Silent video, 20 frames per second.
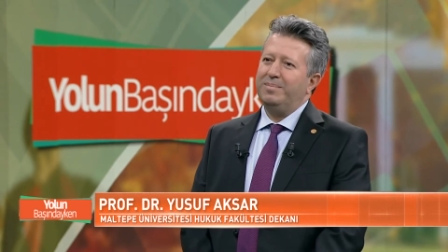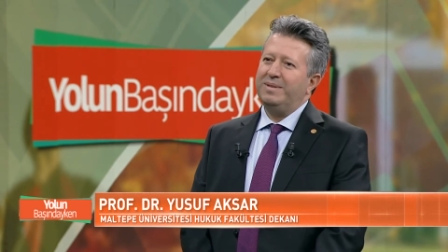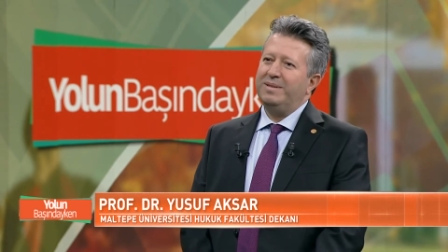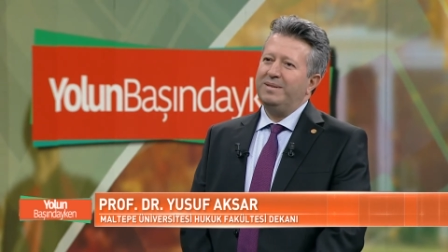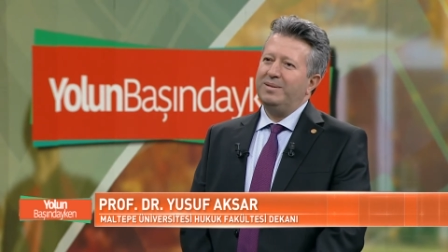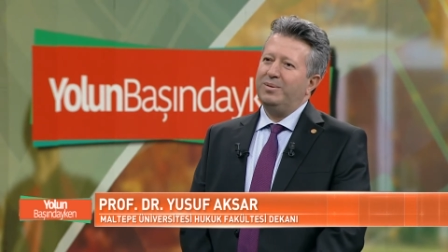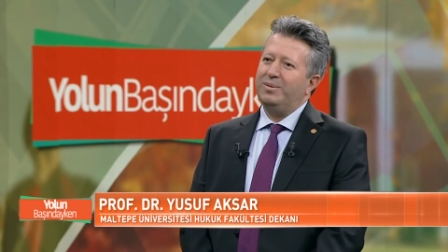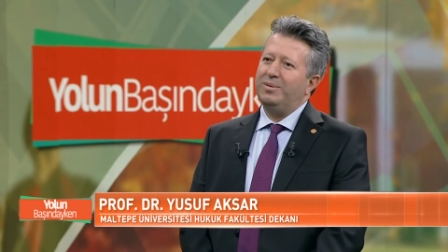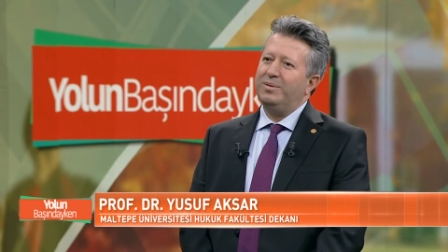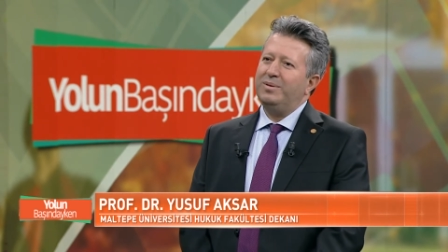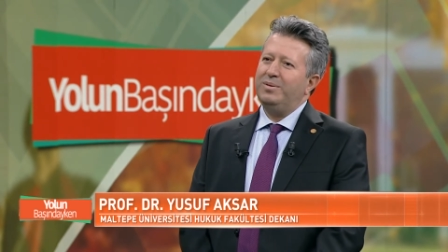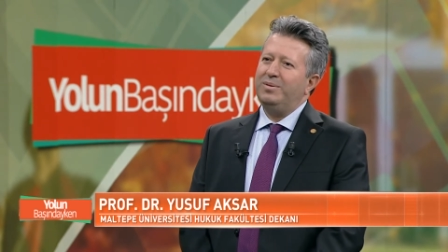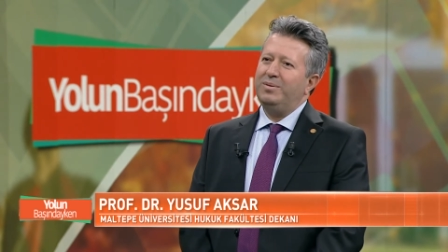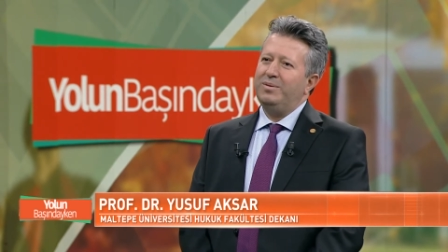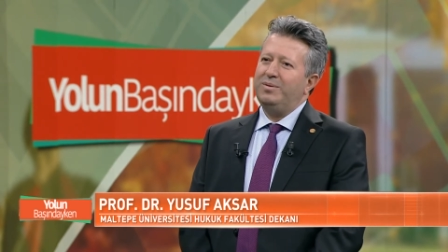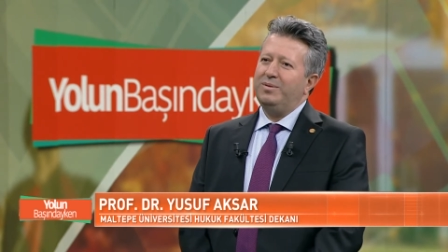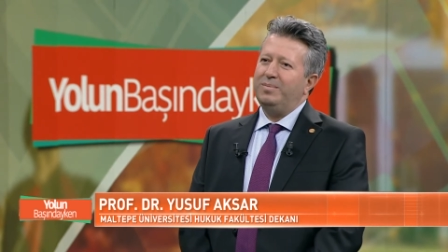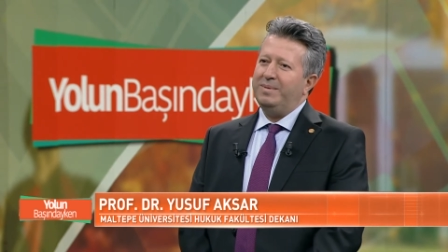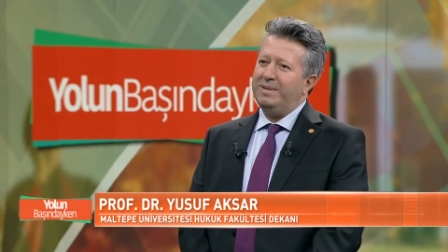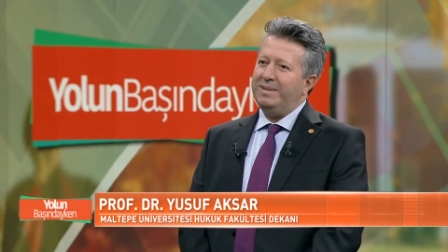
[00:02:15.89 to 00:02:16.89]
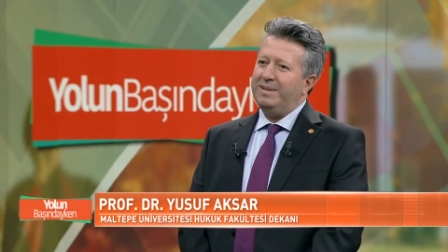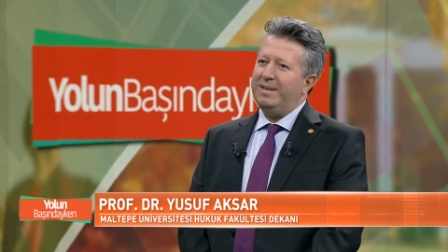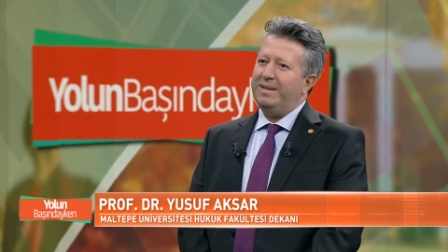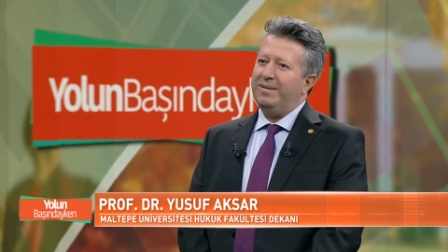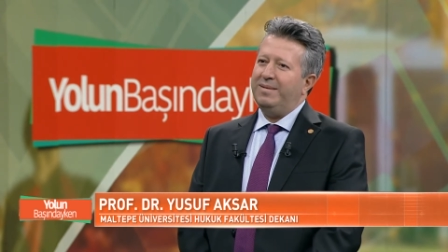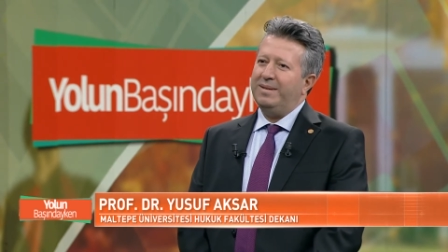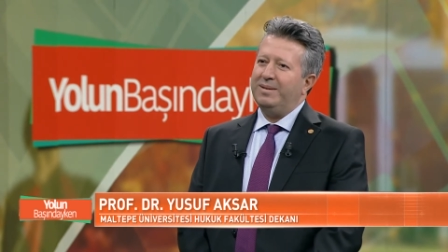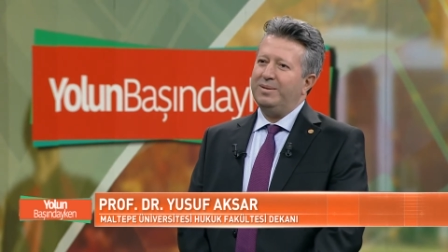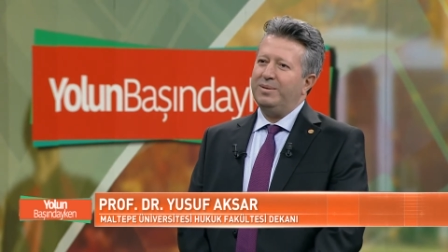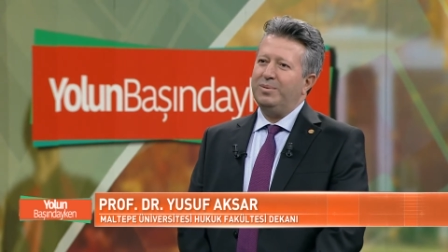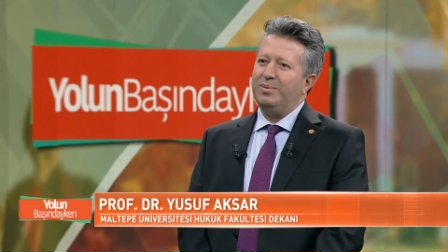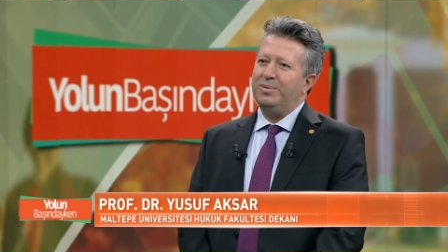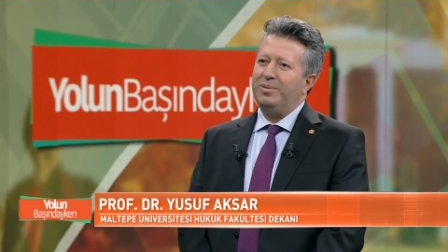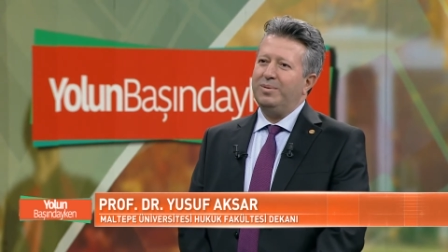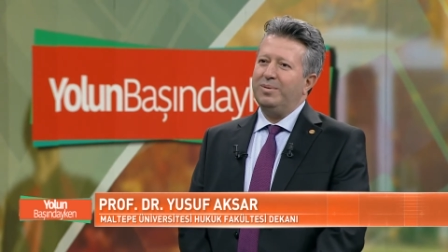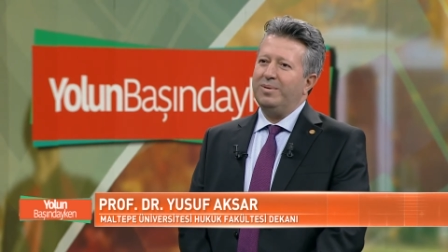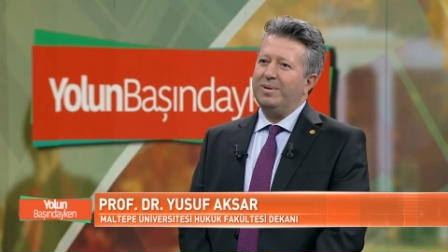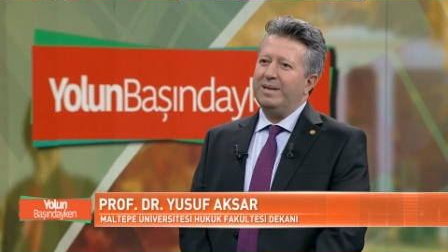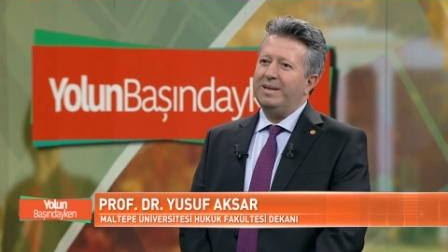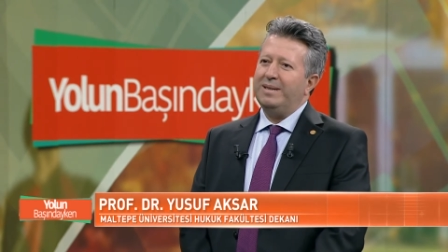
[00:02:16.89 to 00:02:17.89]
Biz de orada 101 devletin
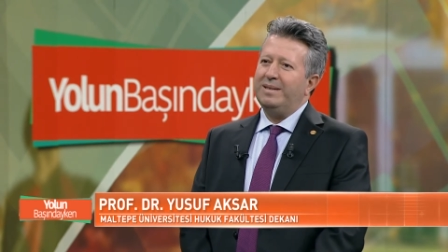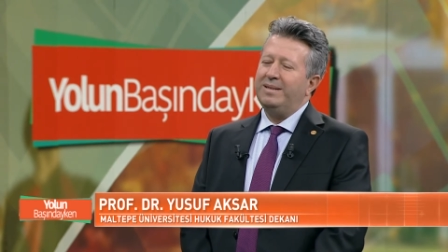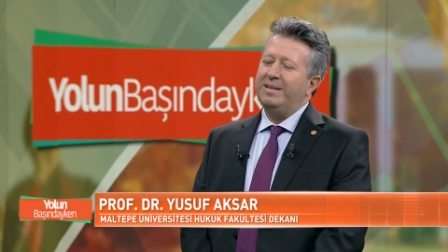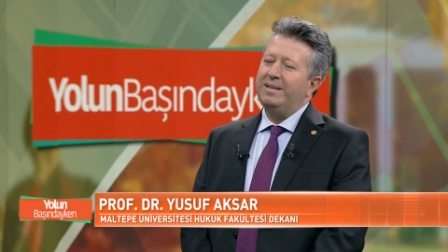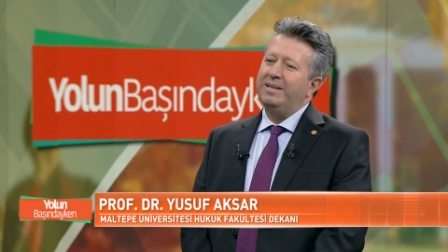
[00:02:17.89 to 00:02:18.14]
oyuyla